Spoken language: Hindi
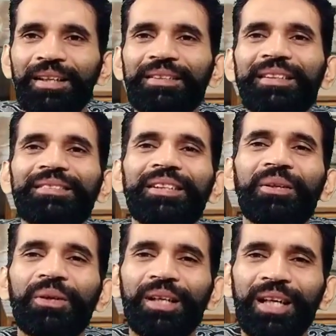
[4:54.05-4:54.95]
दस दिन
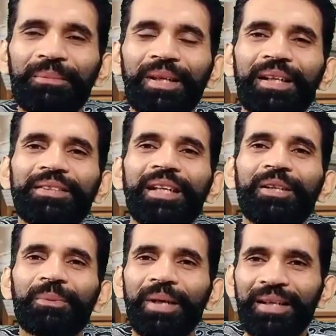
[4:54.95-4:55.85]
और काम करें
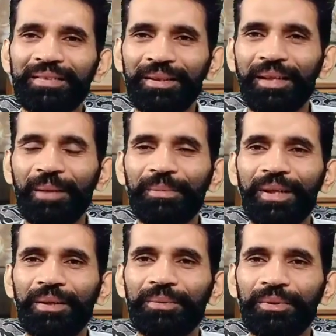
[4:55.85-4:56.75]
चैनल दोबारा से आपका